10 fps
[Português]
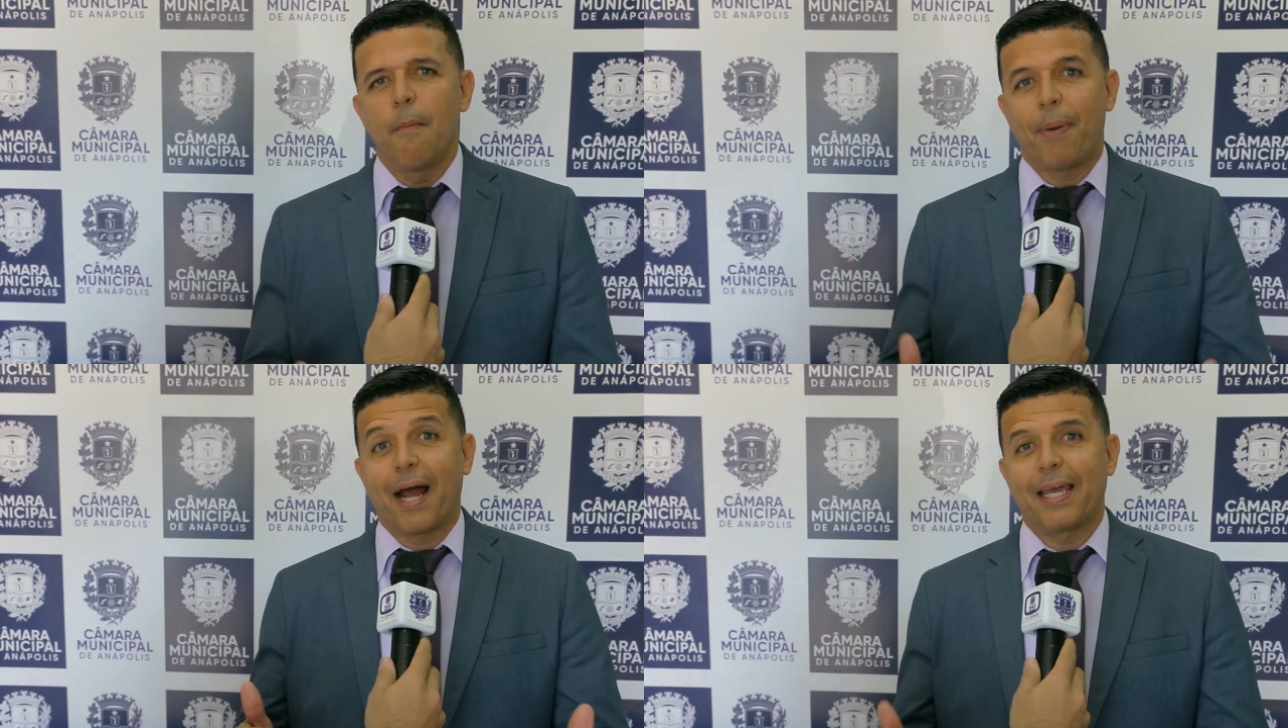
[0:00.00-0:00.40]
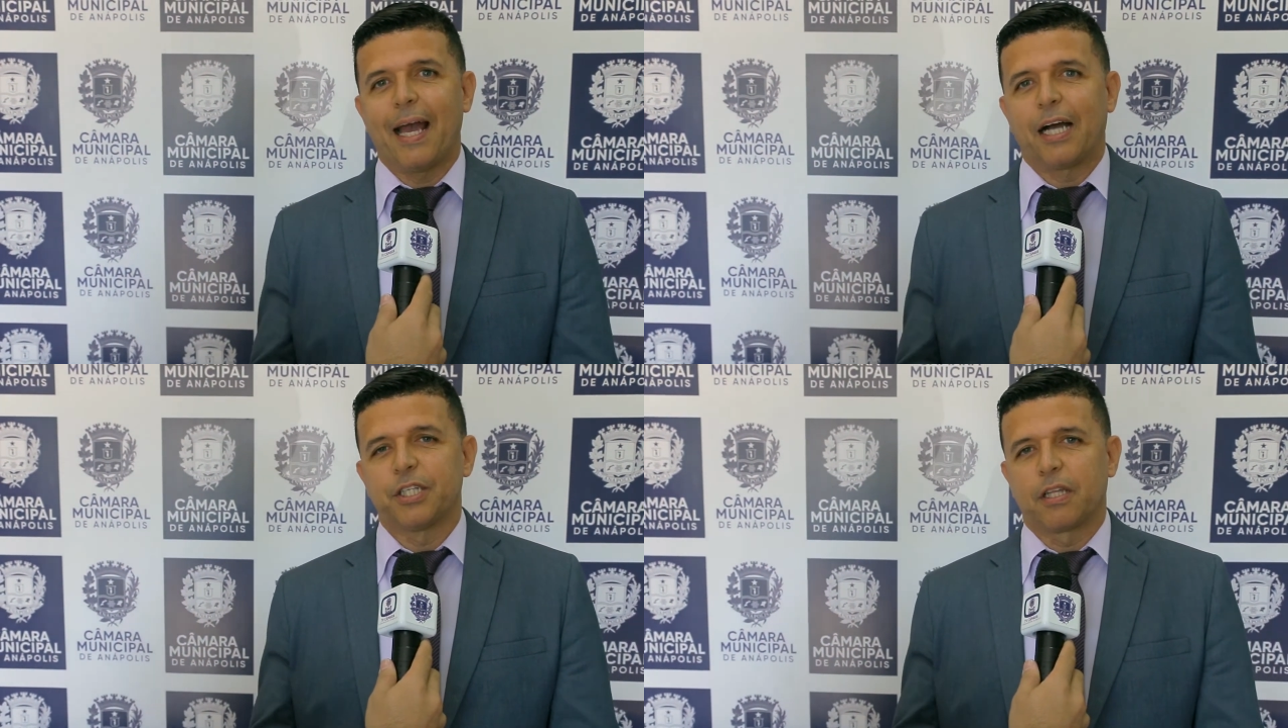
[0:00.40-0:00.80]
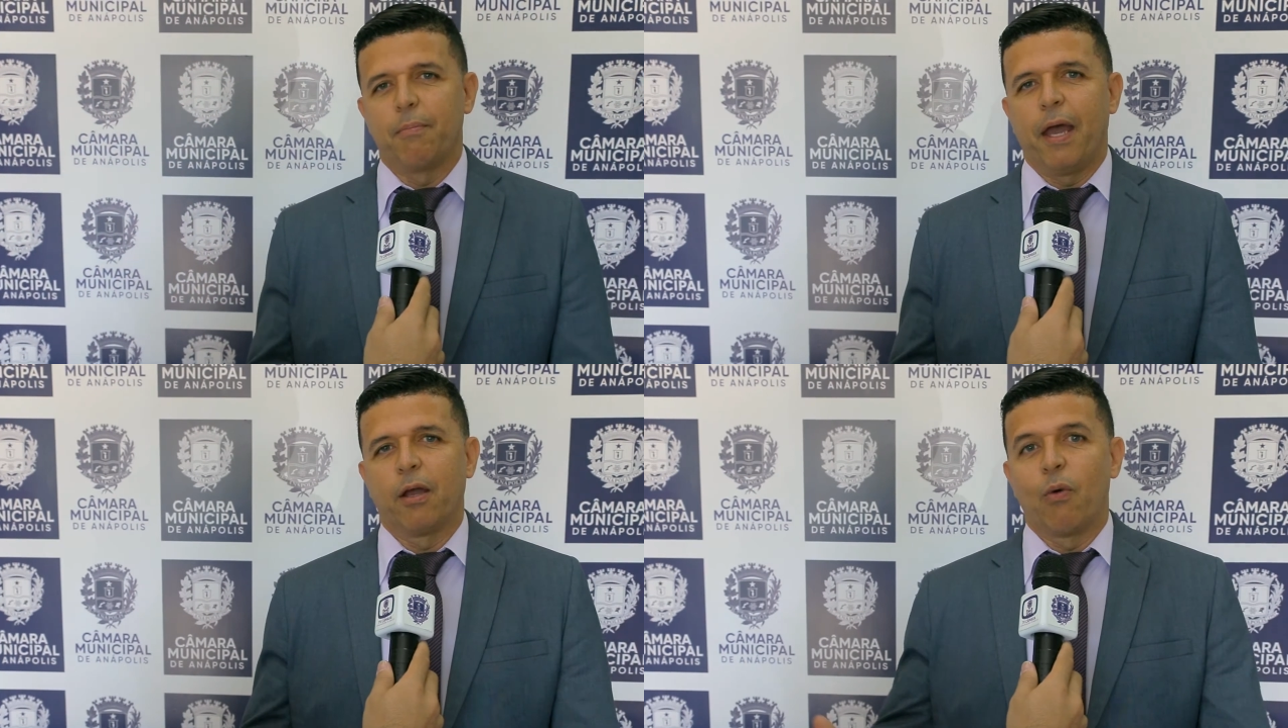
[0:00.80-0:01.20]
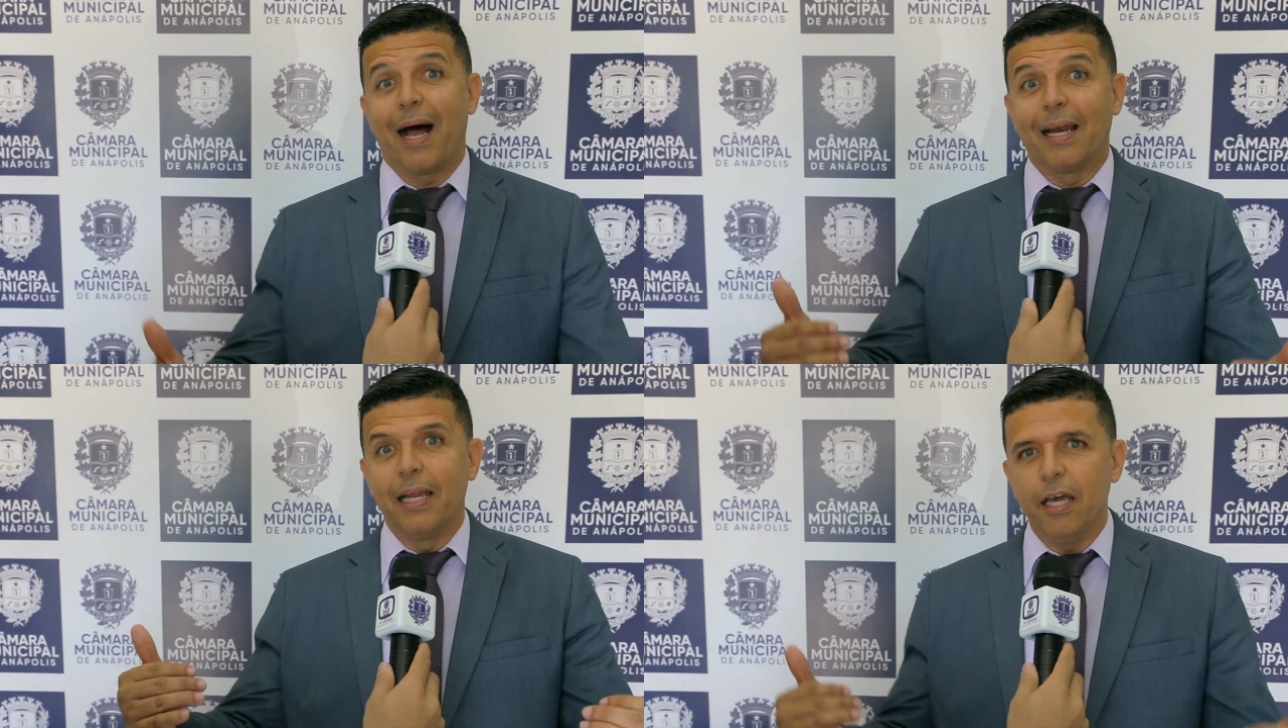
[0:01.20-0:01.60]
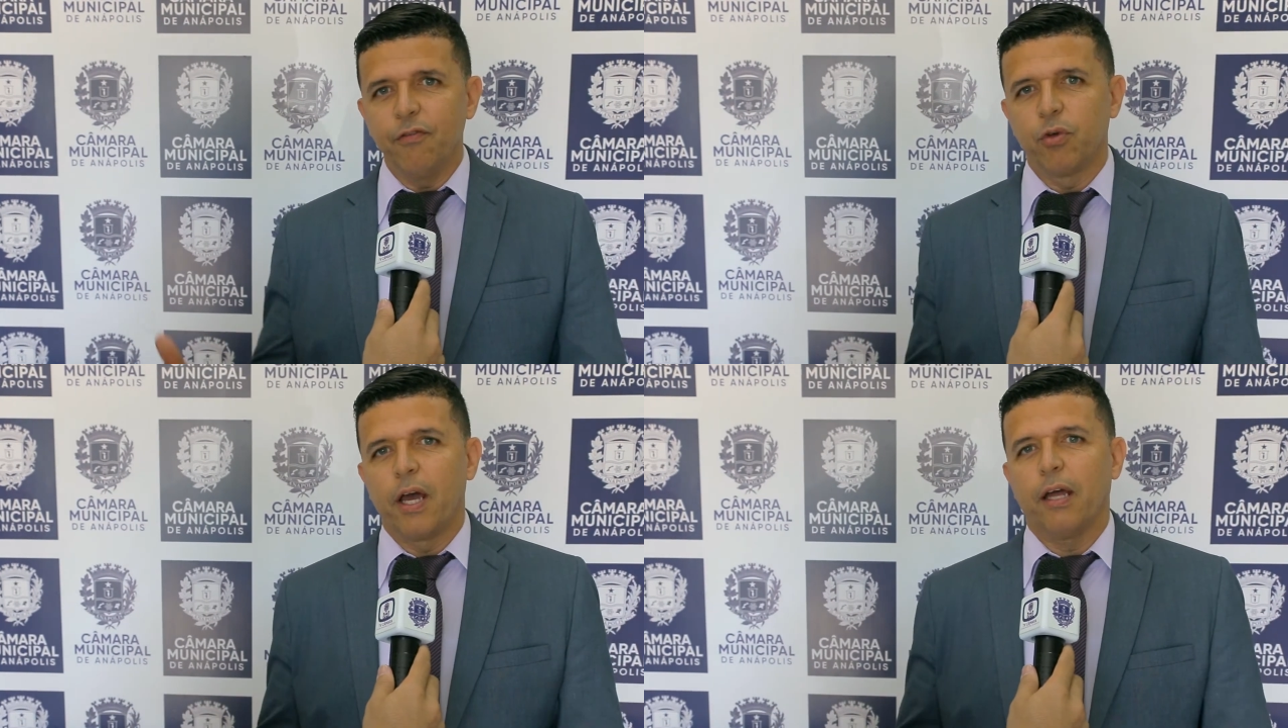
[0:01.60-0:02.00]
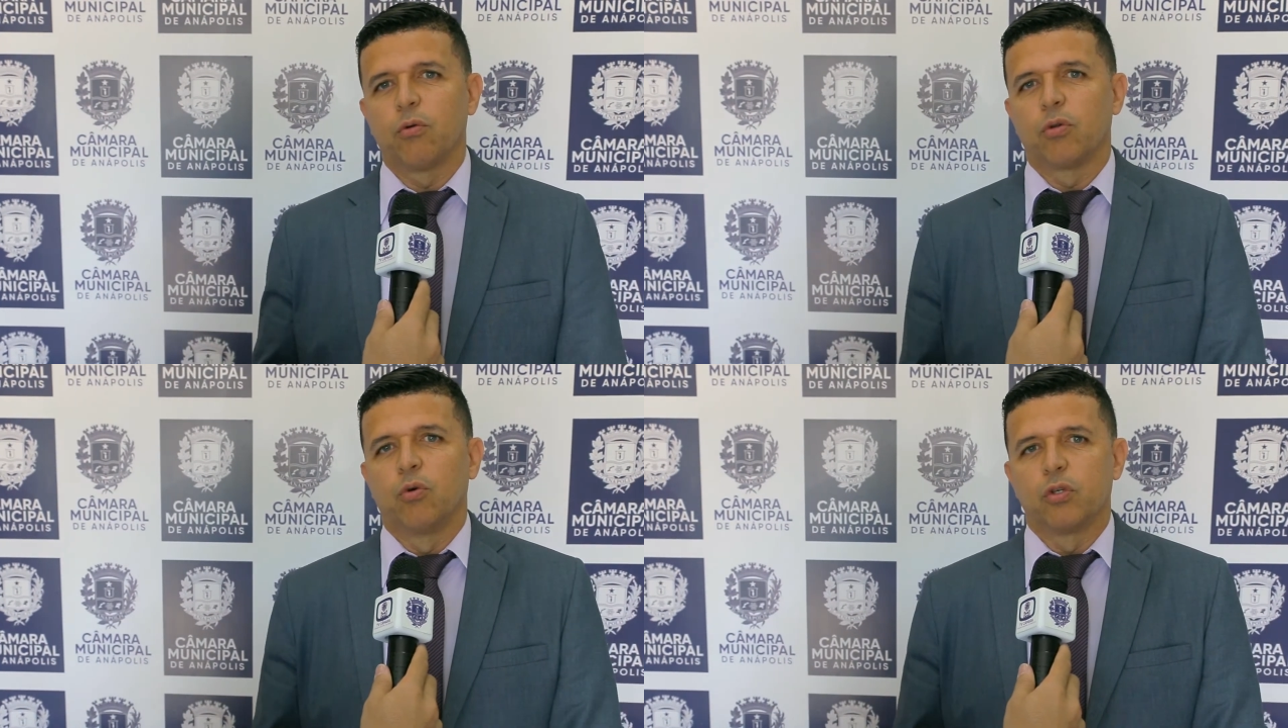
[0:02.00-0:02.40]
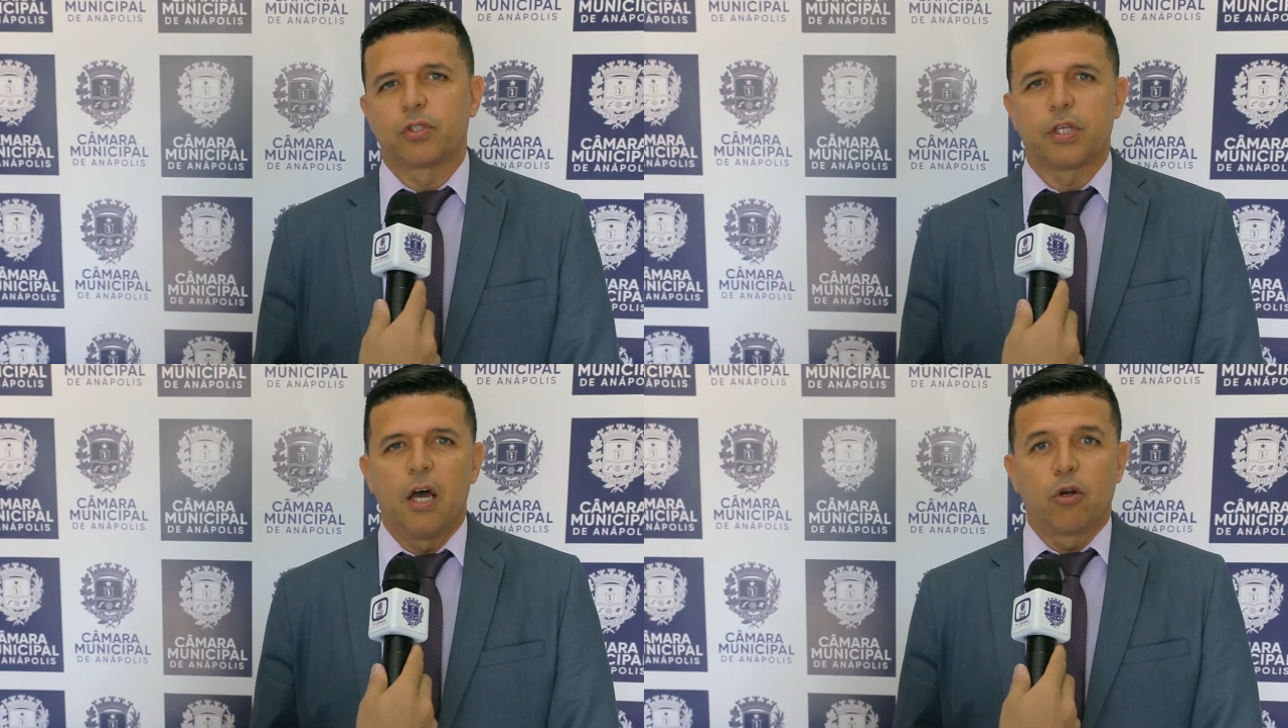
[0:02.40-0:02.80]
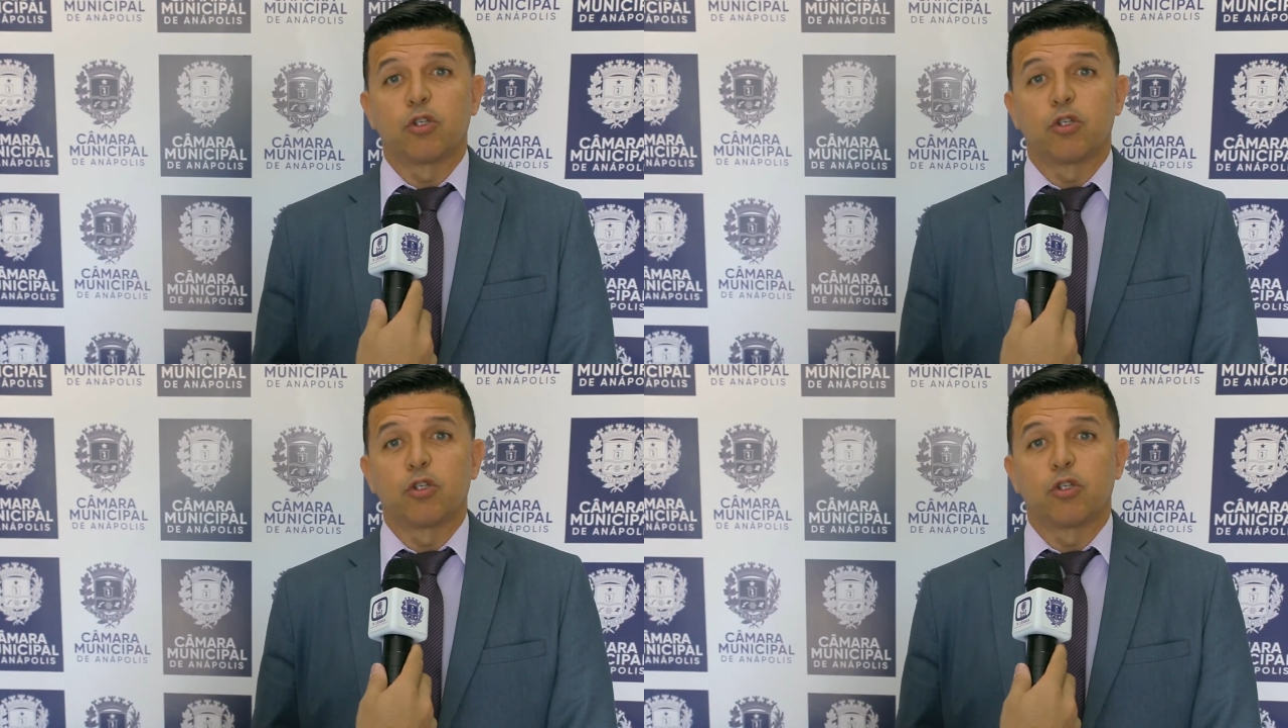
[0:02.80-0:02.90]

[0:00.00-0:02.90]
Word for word: para que haja também um alívio né, no, nos,